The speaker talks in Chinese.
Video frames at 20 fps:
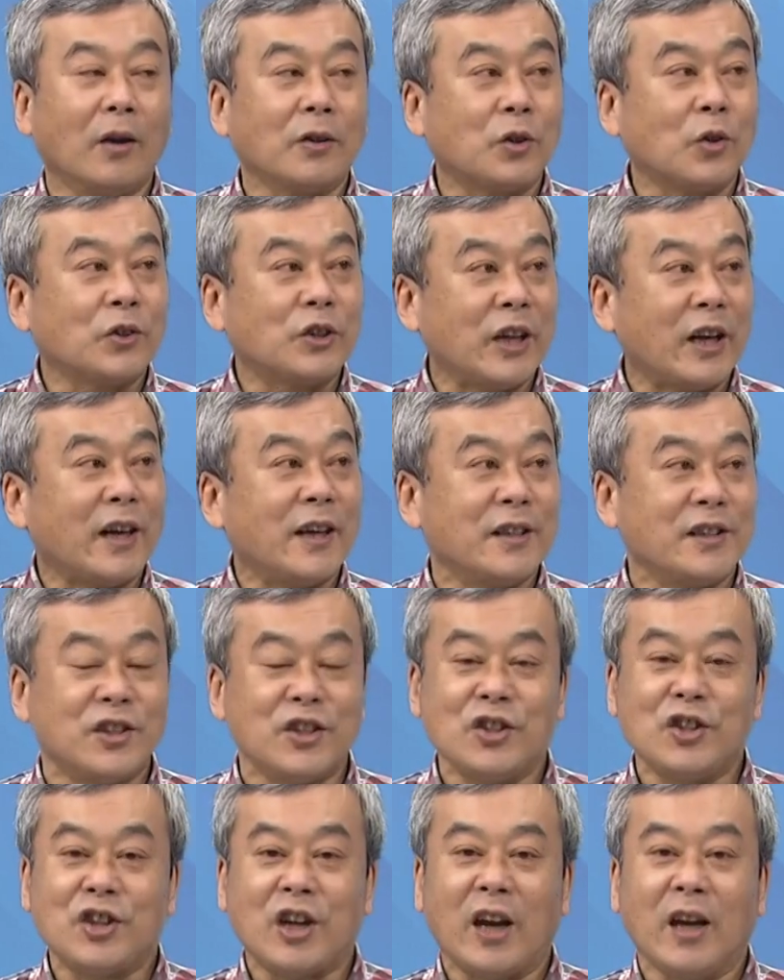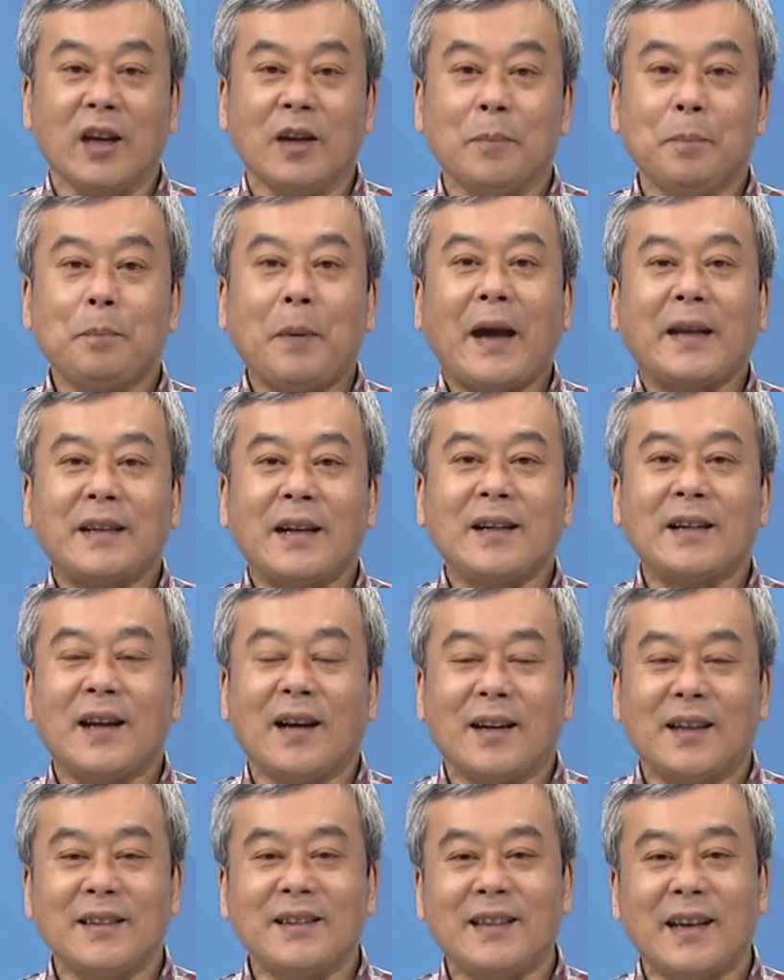都觉得很直接，拜登
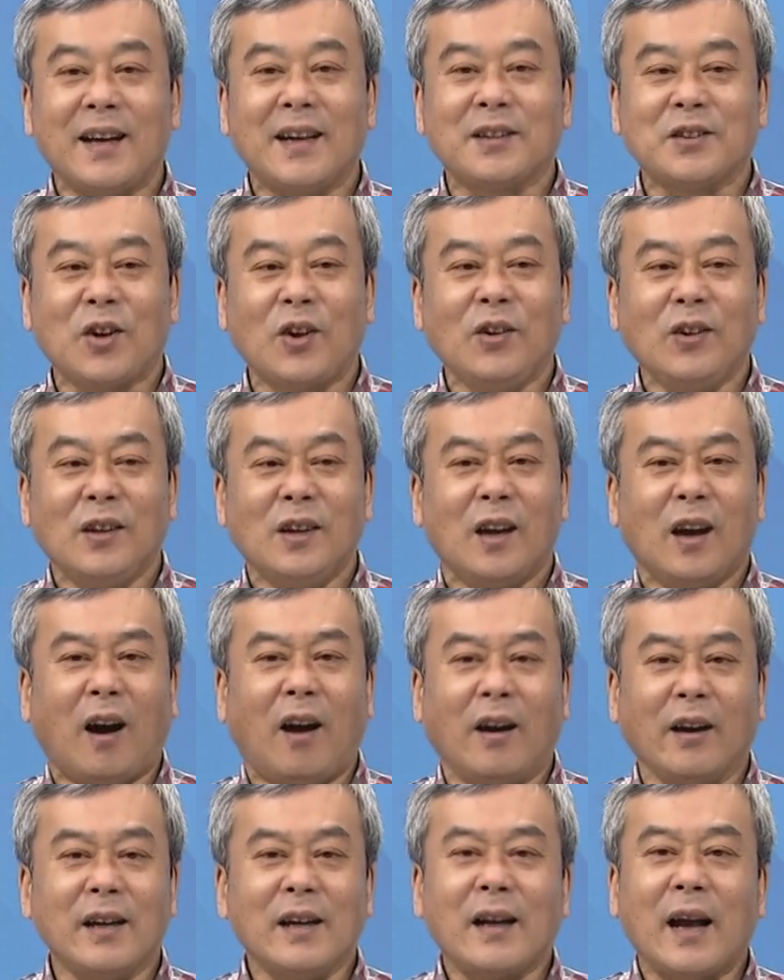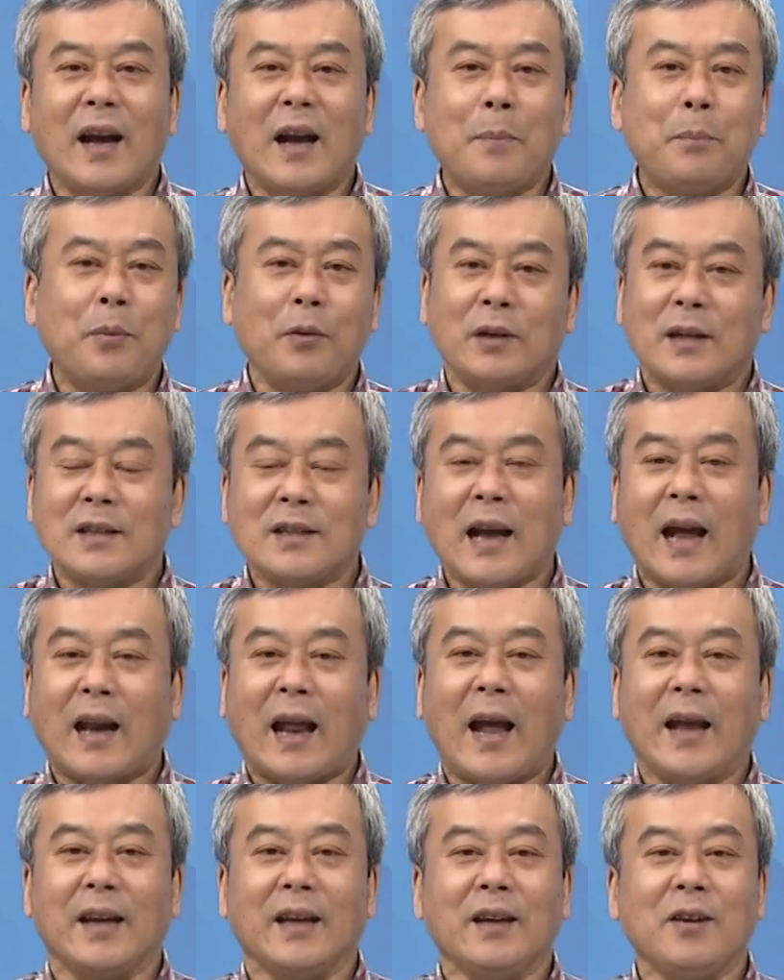可能觉得说，哦，应该让普丁下
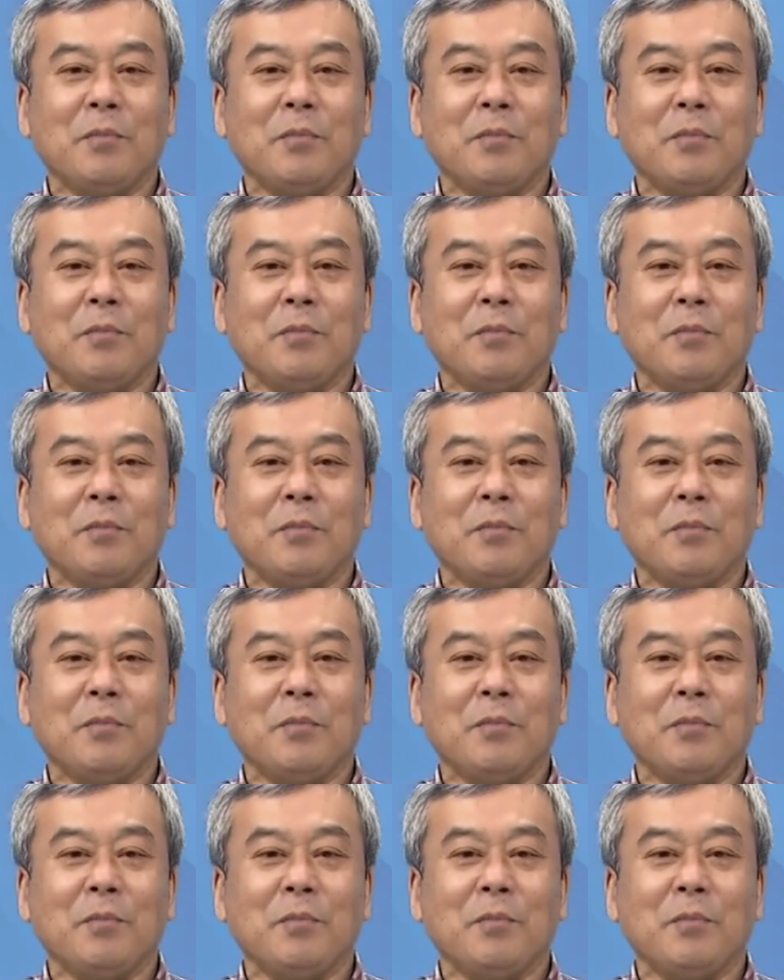来，因为